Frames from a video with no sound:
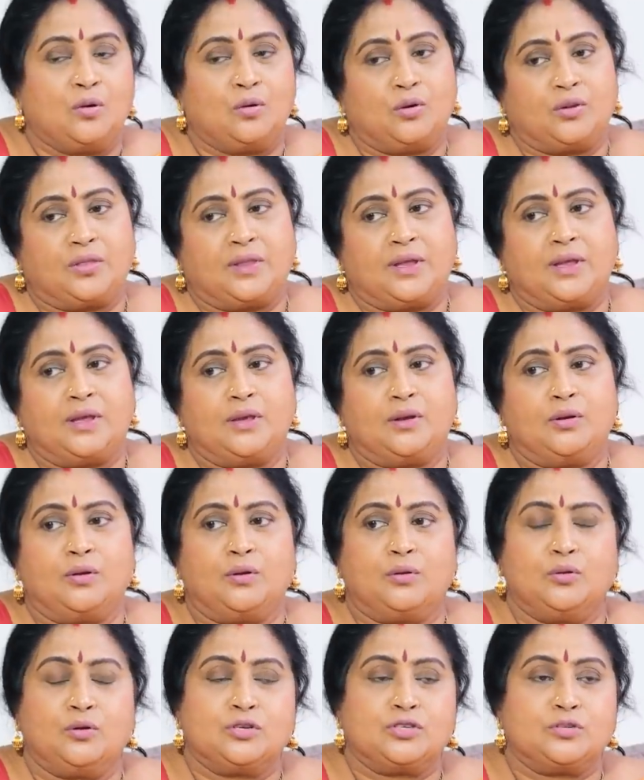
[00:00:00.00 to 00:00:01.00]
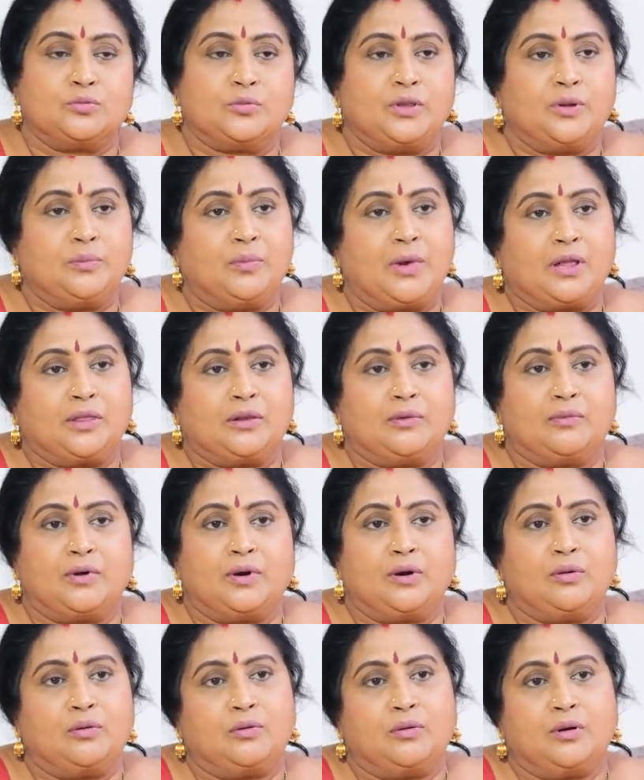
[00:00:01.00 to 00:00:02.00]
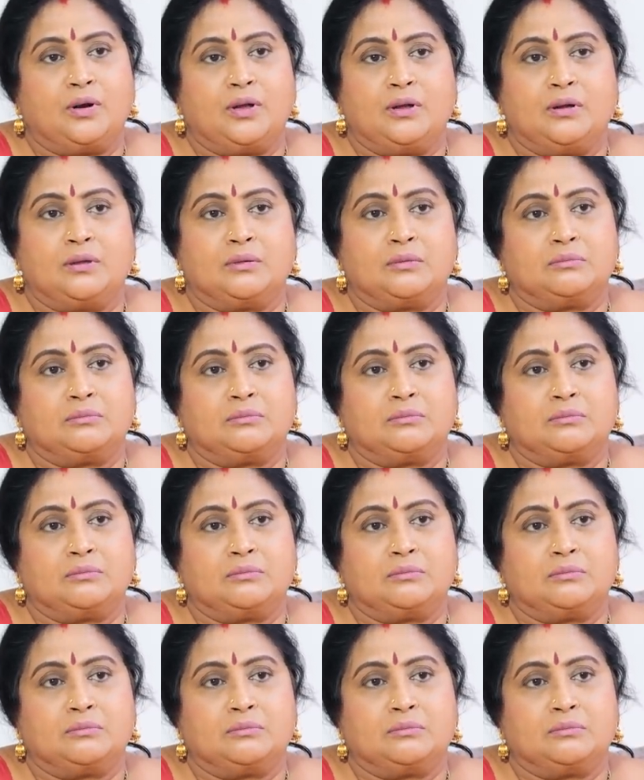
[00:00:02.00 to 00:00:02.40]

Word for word: కొత్త హీరోయిన్ కొంచెంమంది పాత వాళ్ళు కూడా